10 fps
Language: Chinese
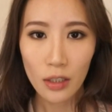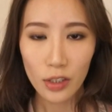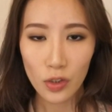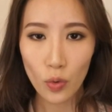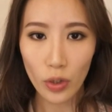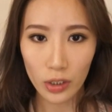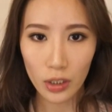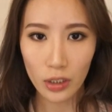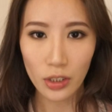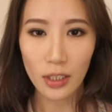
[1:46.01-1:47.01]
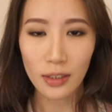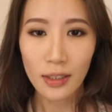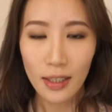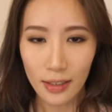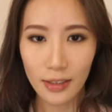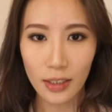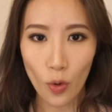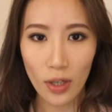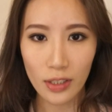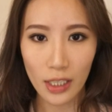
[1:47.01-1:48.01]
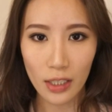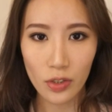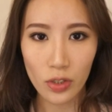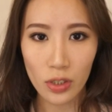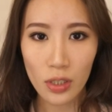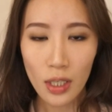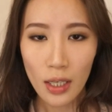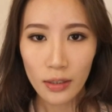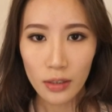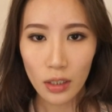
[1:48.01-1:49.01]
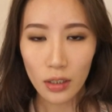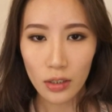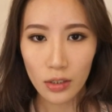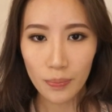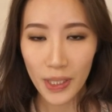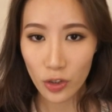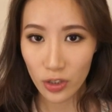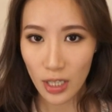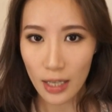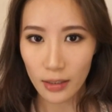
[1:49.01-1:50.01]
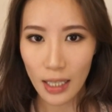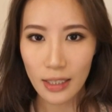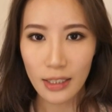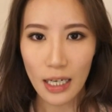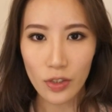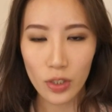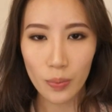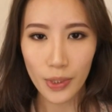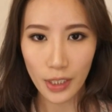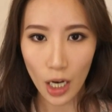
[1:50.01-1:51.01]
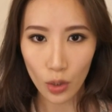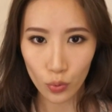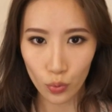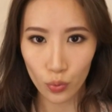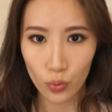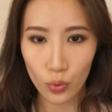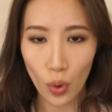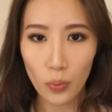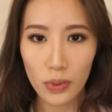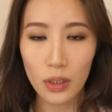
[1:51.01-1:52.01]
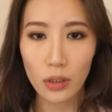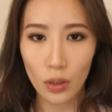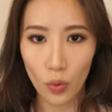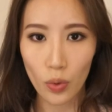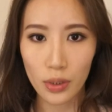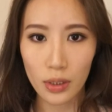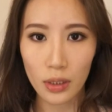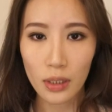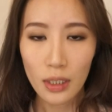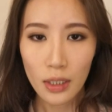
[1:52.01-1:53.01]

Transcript: 但是我个人很喜欢这一支，嗯，peach top 看起来是比较橘棕色的裸色。